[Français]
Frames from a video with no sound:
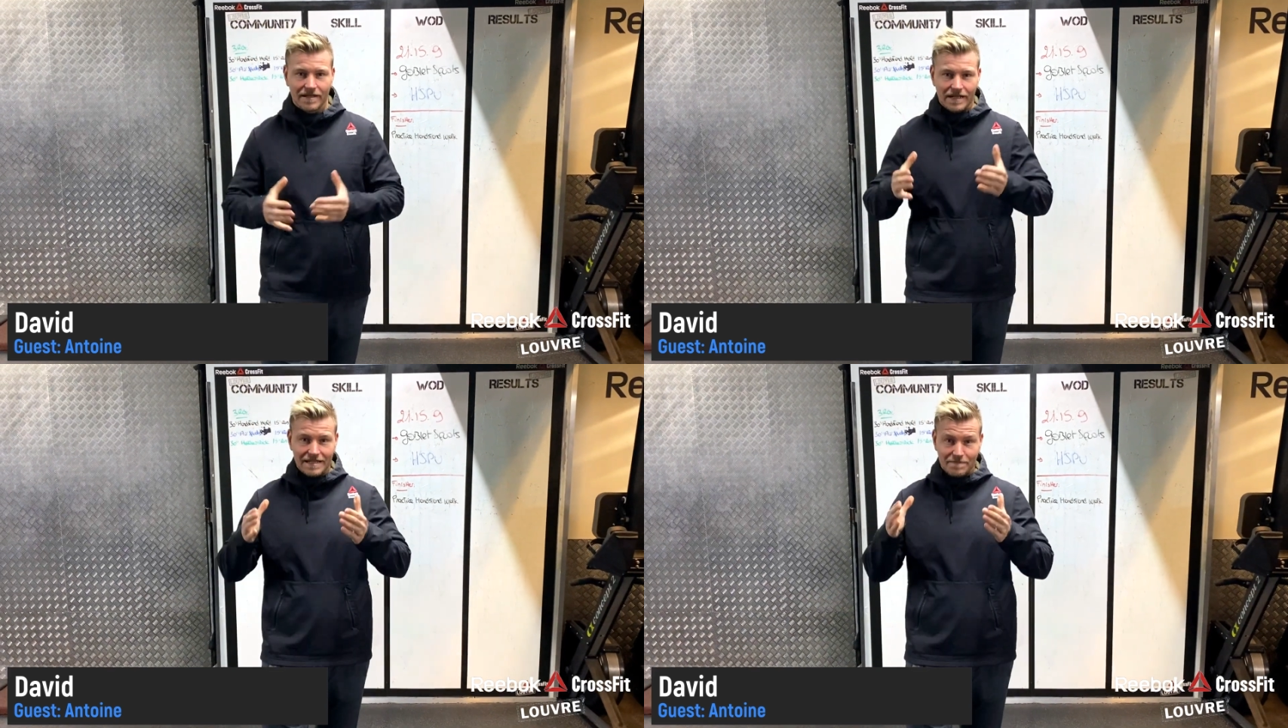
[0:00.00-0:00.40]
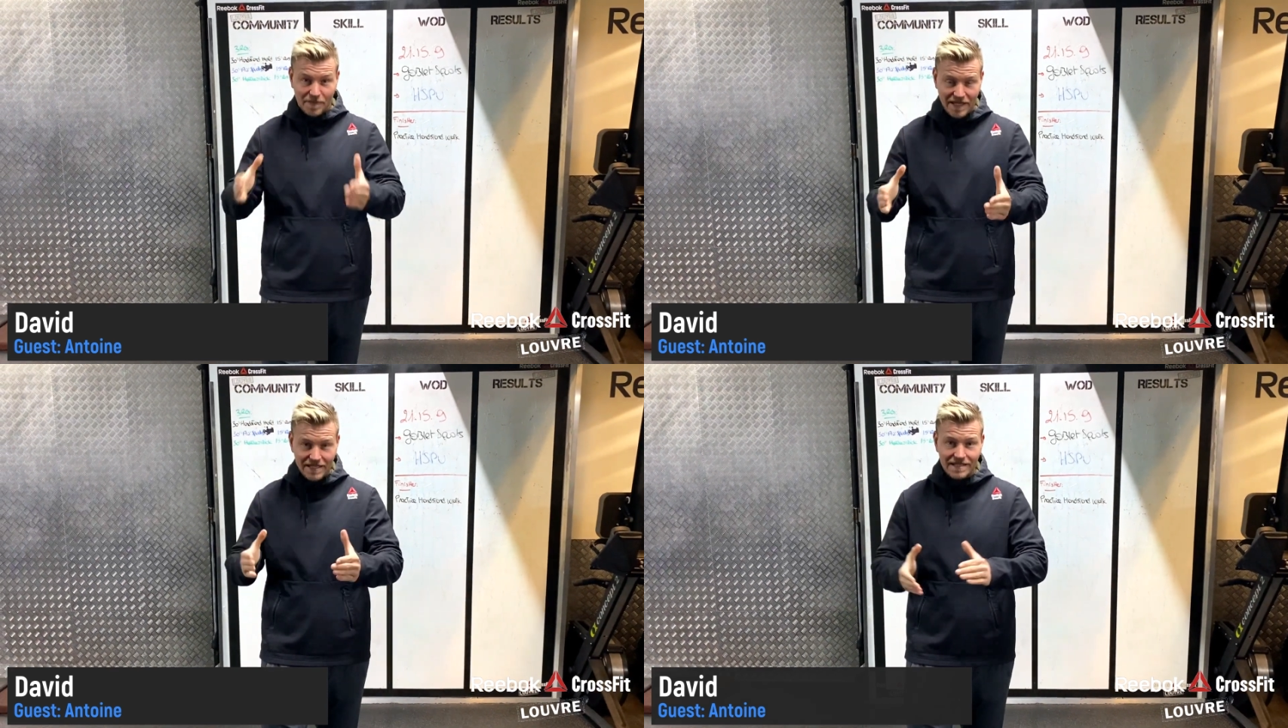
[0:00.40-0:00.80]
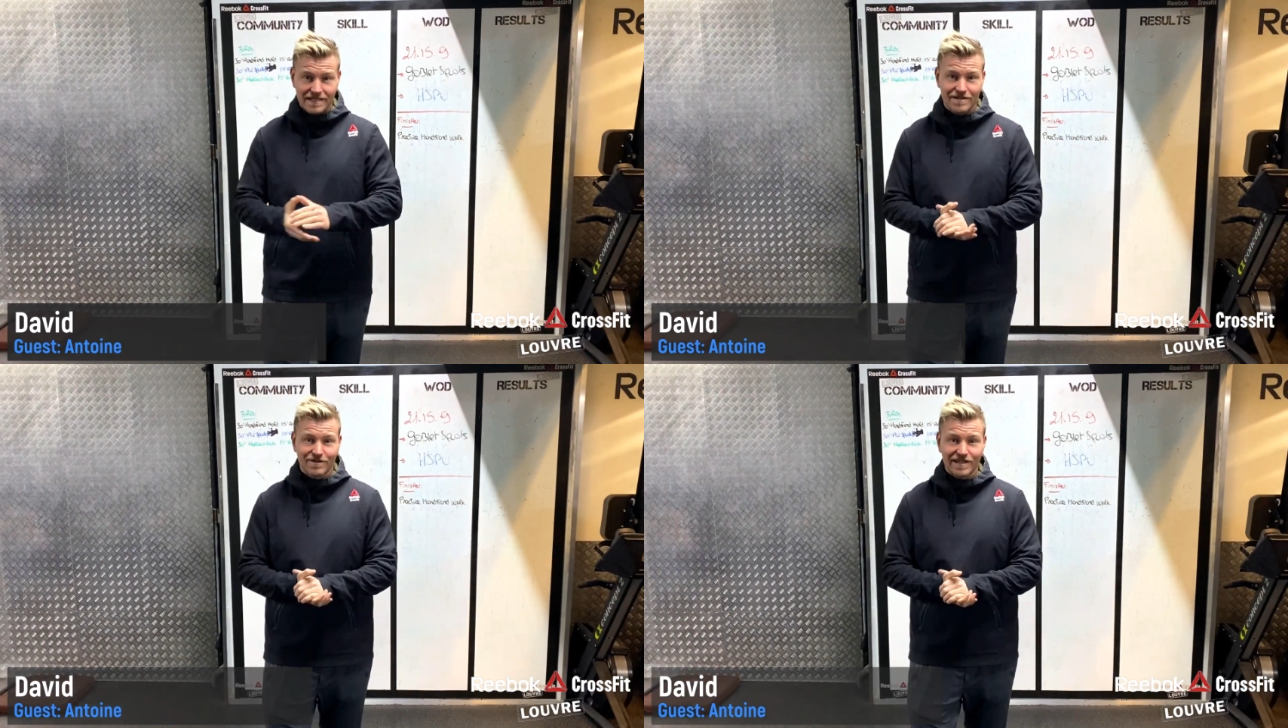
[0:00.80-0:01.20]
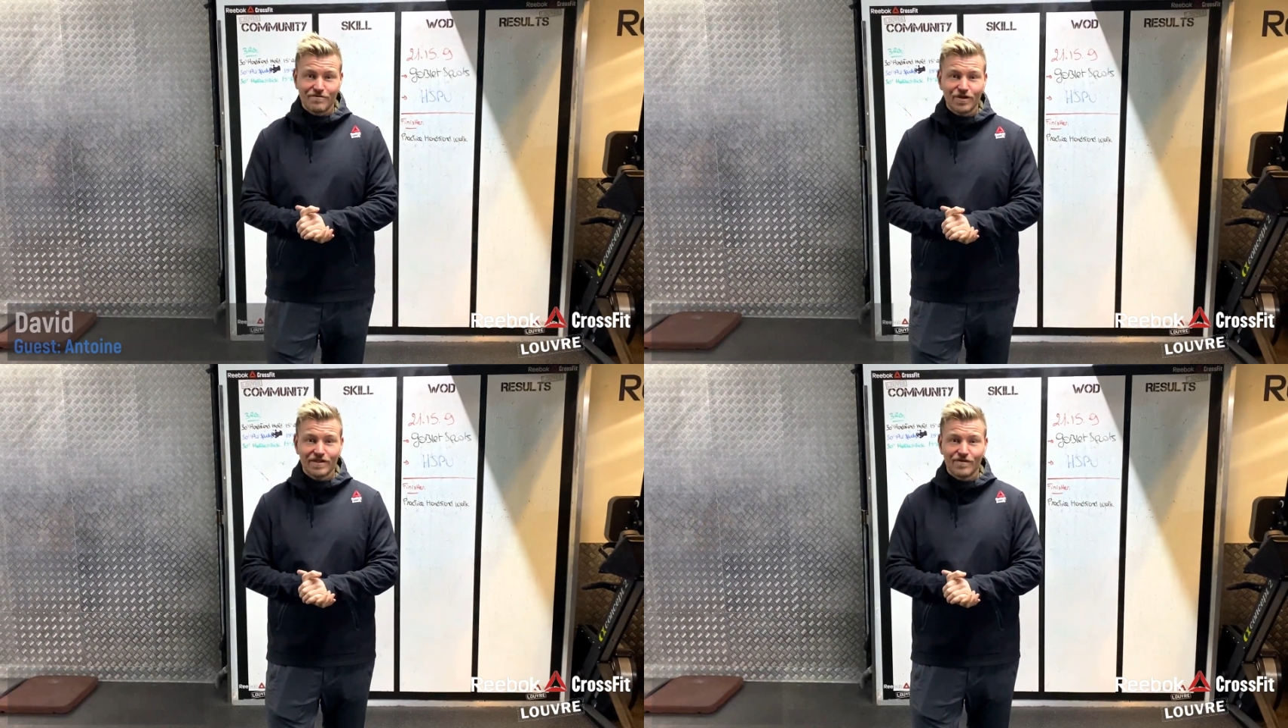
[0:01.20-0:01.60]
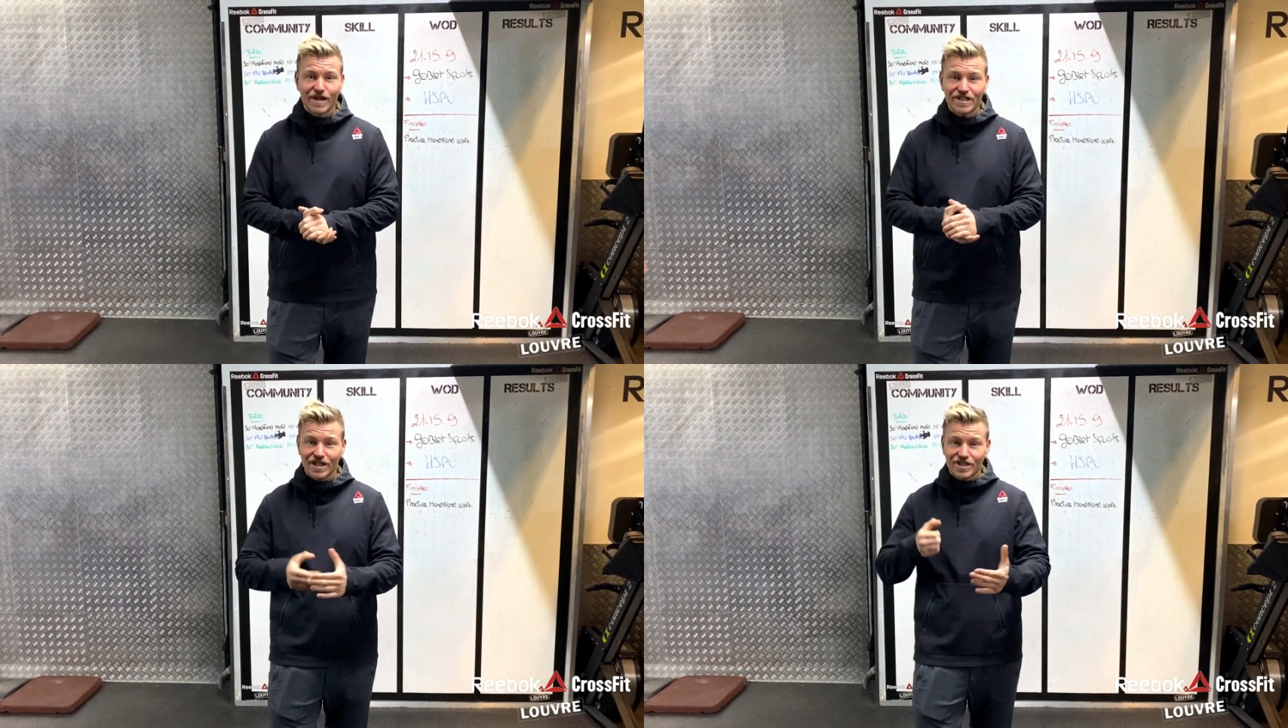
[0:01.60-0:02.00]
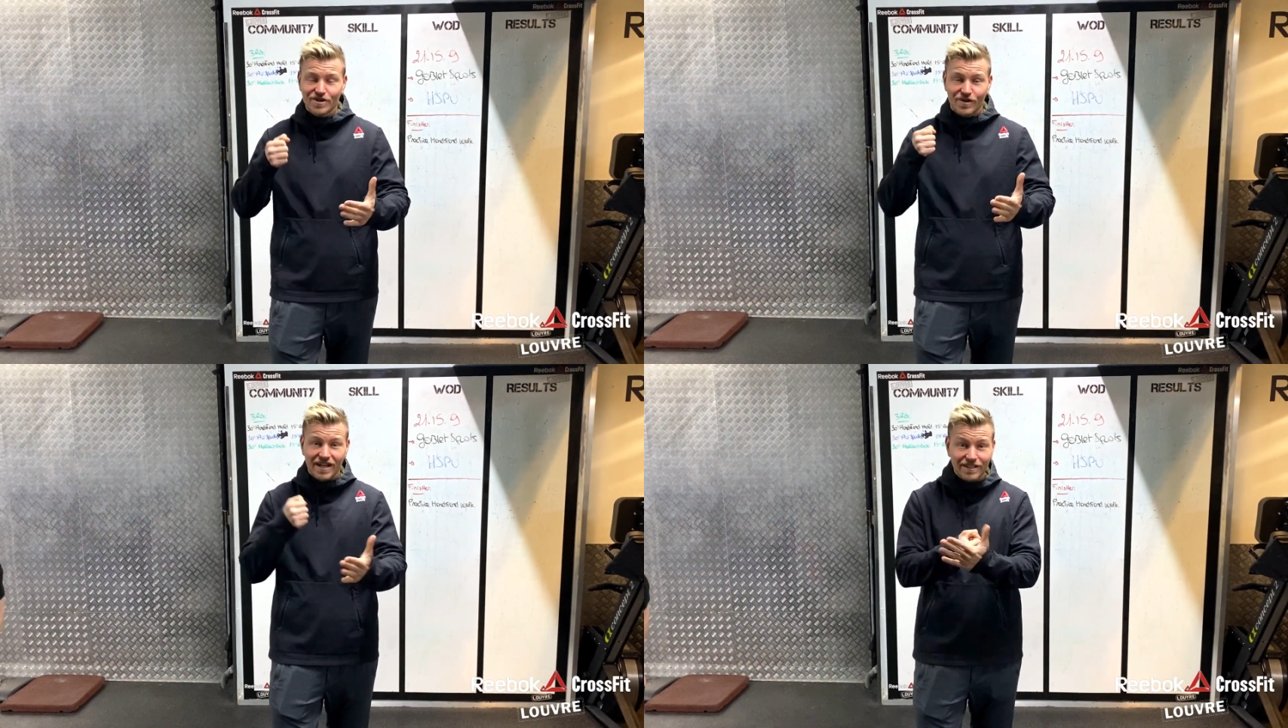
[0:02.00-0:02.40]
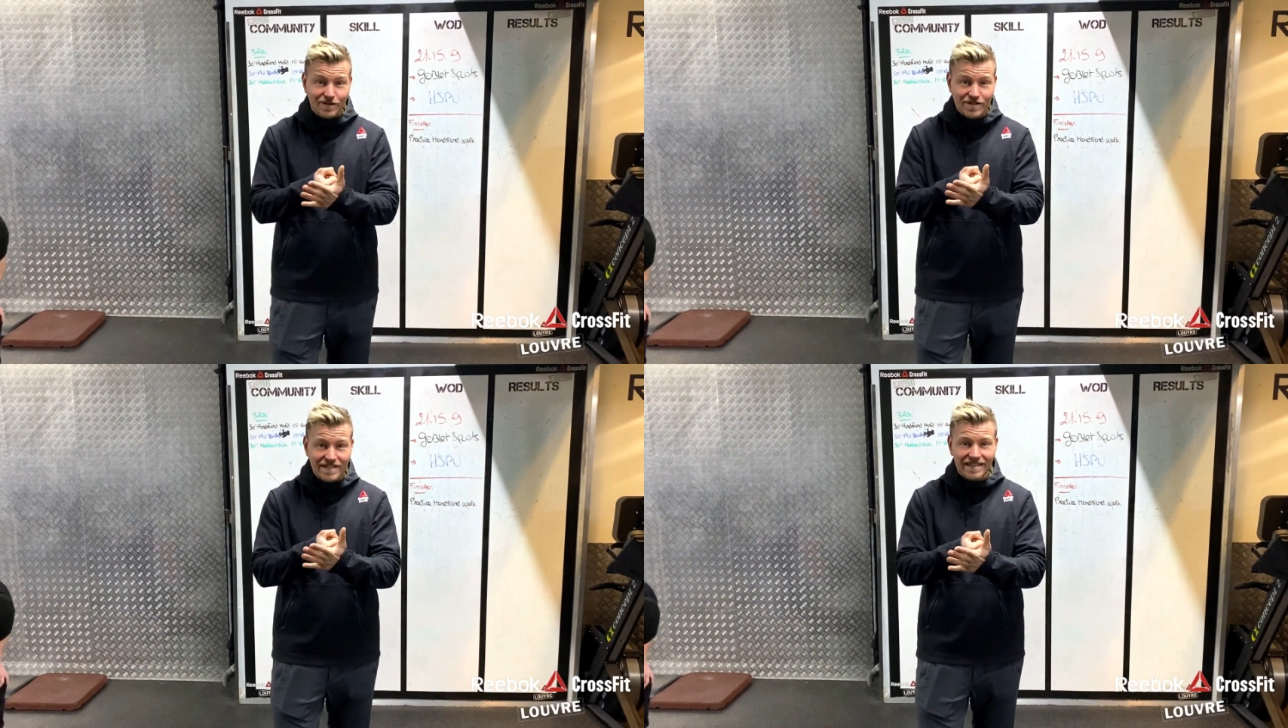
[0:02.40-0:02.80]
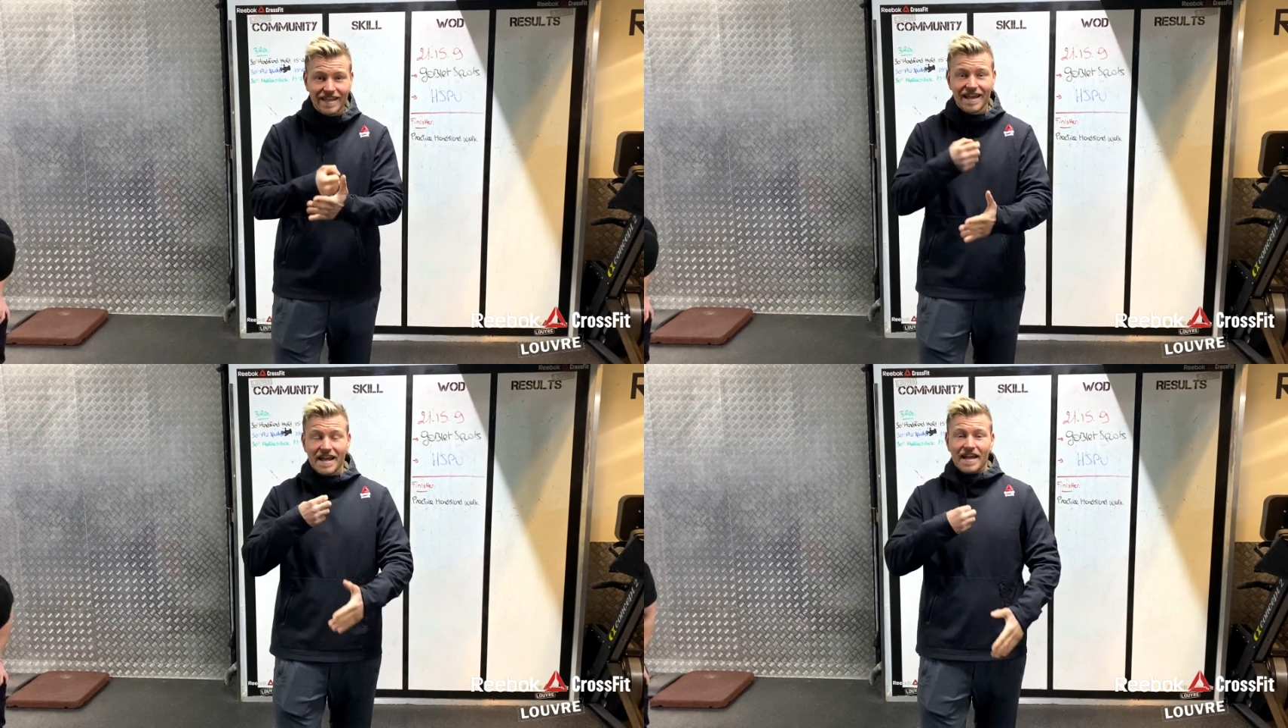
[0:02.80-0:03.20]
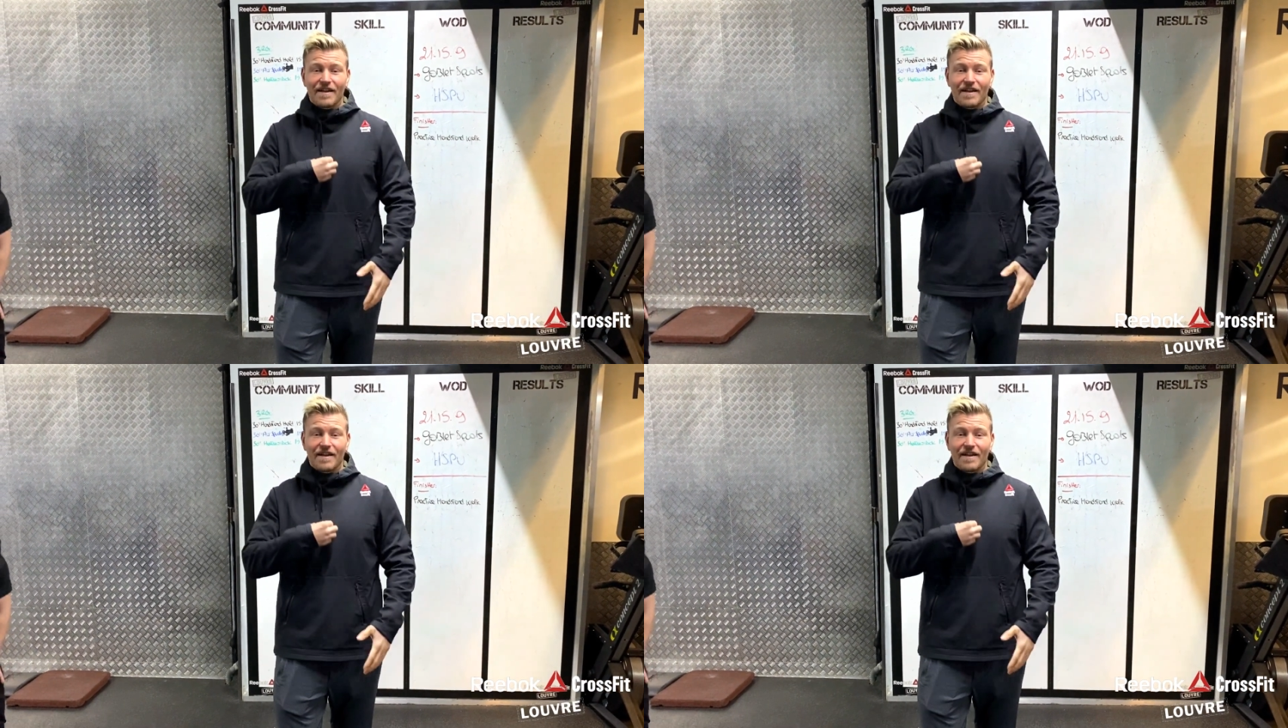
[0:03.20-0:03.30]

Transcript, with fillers: Les sprints, c'est des entraînements qui vont aller chercher dans l'intensité